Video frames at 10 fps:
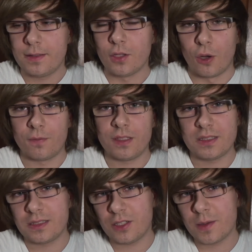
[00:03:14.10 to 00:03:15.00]
No,
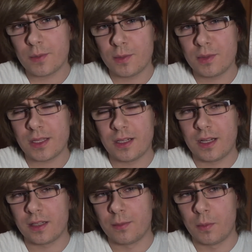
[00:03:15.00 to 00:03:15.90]
więc to chyba byłoby na
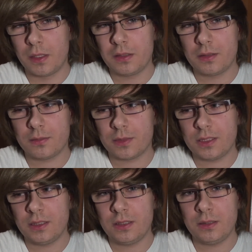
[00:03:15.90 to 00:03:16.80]
tyle na ten moment.
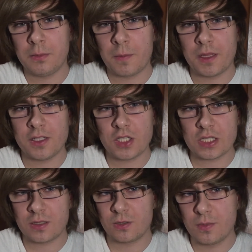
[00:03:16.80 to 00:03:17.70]
I mam nadzieję,
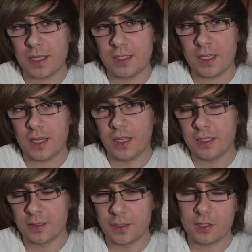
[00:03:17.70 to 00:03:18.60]
że
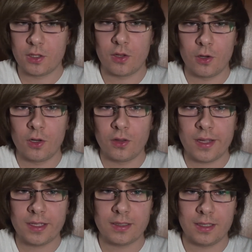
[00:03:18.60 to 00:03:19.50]
zrozumiecie i że będziecie to
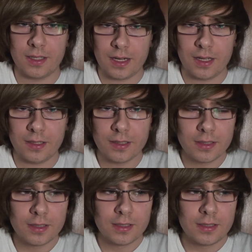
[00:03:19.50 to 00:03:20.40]
oglądać i tak dalej.
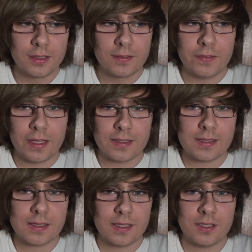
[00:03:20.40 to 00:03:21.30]

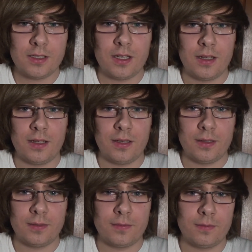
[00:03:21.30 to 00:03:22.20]
Więc jeśli się
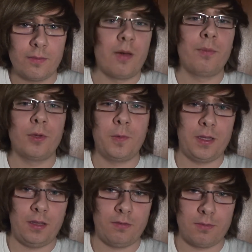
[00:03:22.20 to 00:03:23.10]
Wam
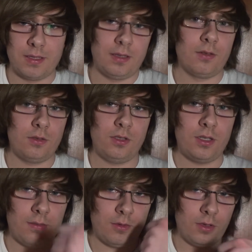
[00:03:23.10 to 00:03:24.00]
podoba ta informacja, to
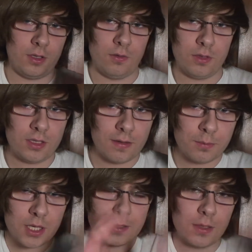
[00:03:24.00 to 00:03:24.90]
oczywiście możecie ją gdzieś tam
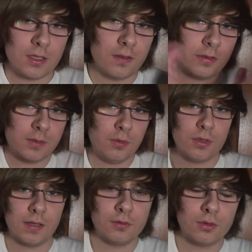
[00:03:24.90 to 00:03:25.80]
przesłać na
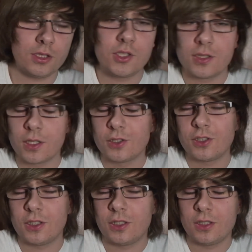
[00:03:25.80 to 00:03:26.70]
Facebooka, wrzucić czy
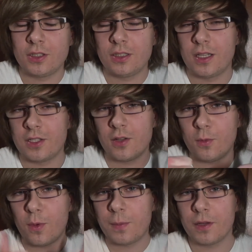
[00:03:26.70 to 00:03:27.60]
coś i, i, dać
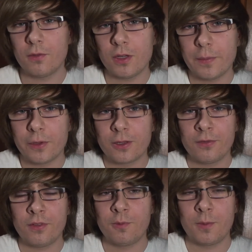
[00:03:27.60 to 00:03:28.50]
łapkę w górę pod
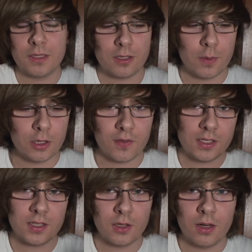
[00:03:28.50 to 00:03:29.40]
tym filmem i
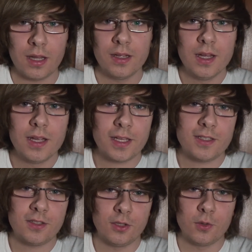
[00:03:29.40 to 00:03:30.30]
skomentować na dole
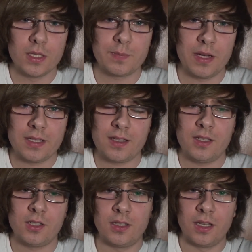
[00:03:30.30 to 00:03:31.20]
jakieś tytuły z
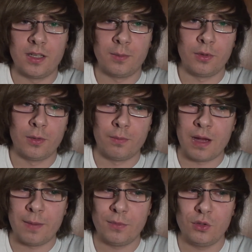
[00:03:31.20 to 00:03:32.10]
PlayStation 1, bo
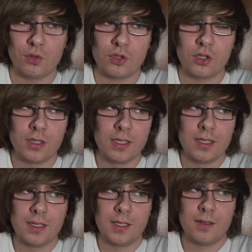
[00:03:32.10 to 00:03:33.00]
mam już
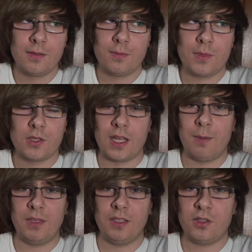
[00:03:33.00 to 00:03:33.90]
co
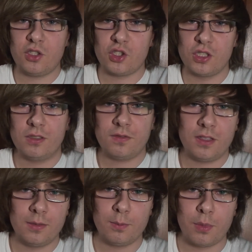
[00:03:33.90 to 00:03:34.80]
najmniej 3, w
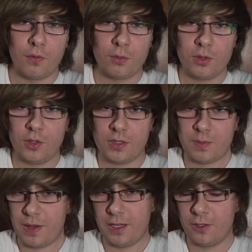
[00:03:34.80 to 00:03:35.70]
tym powrót do
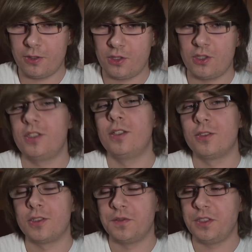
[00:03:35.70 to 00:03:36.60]
Spyro 3
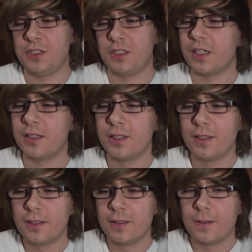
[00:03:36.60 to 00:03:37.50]
oczywiście.
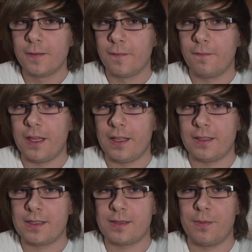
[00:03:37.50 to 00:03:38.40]

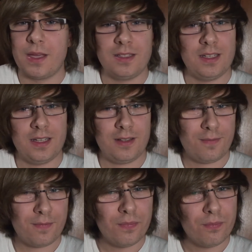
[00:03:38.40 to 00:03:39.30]
Więc będzie
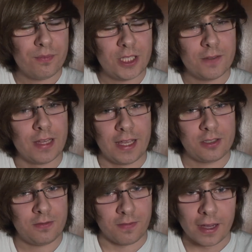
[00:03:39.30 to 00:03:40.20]
mi się wydaje,
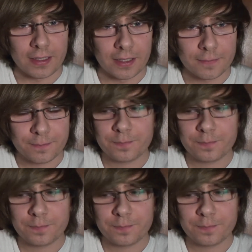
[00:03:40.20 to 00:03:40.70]
że fajnie.